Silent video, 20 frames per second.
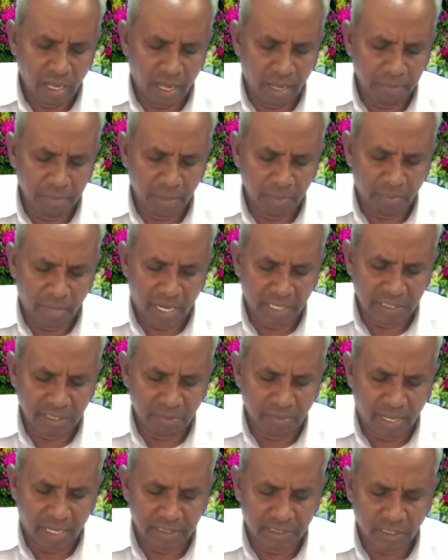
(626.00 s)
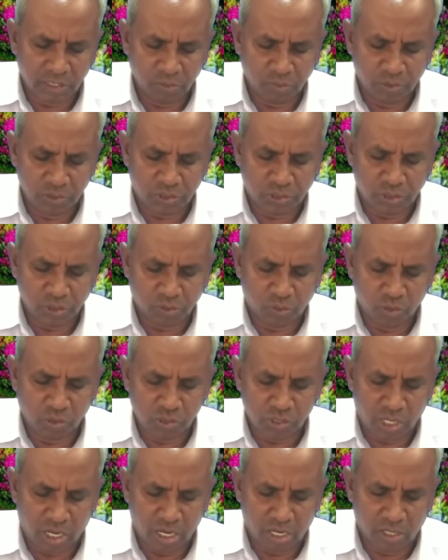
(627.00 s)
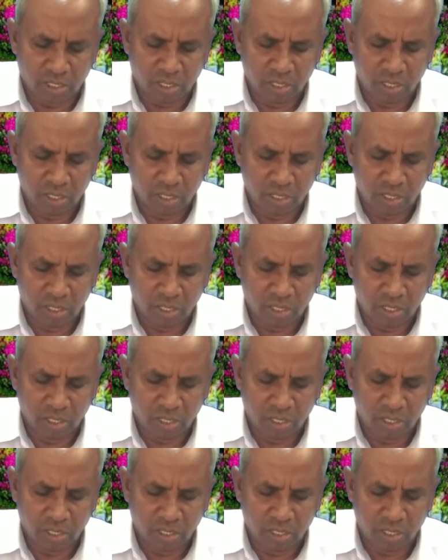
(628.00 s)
ఆమె మాటి మాటికి వచ్చి గోజా